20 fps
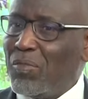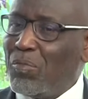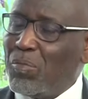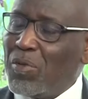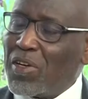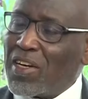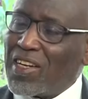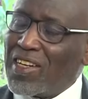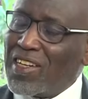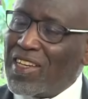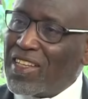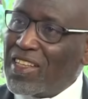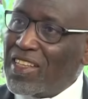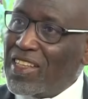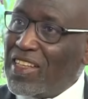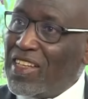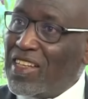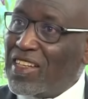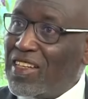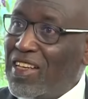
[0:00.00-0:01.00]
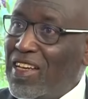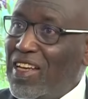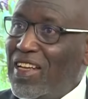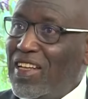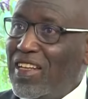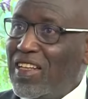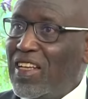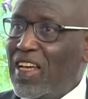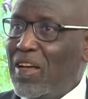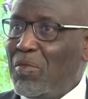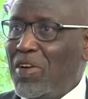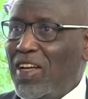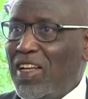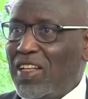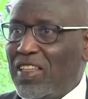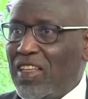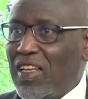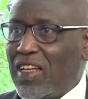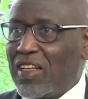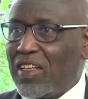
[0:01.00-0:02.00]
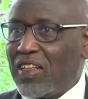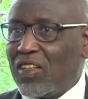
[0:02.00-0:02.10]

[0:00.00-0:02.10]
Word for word: بالرياضيين دائما عندنا